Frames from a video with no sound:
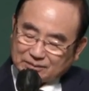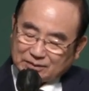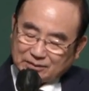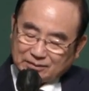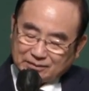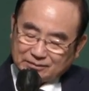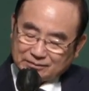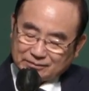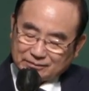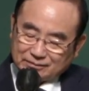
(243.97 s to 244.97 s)
뭐,
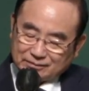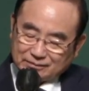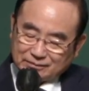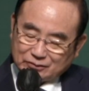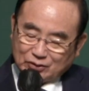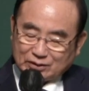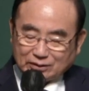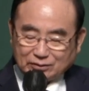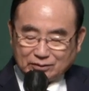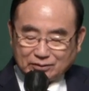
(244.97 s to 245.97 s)
우리
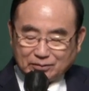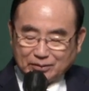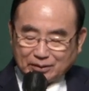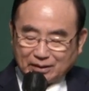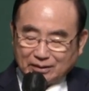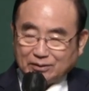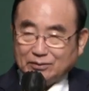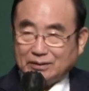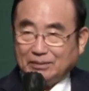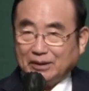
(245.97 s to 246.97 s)
성도들도 뭐 개를
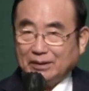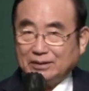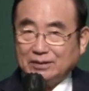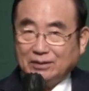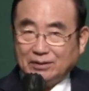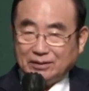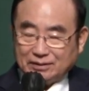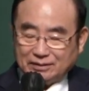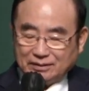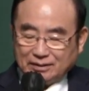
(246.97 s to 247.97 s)
키우는 사람 있겠지
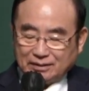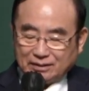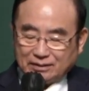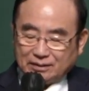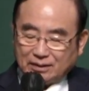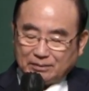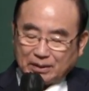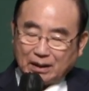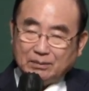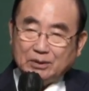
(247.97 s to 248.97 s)
그러나
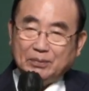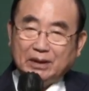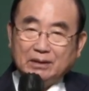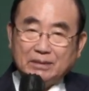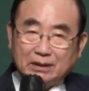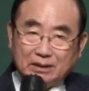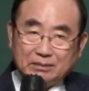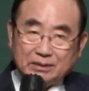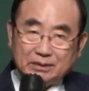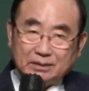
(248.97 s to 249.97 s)
마음을 뺏기면 안 됩니다.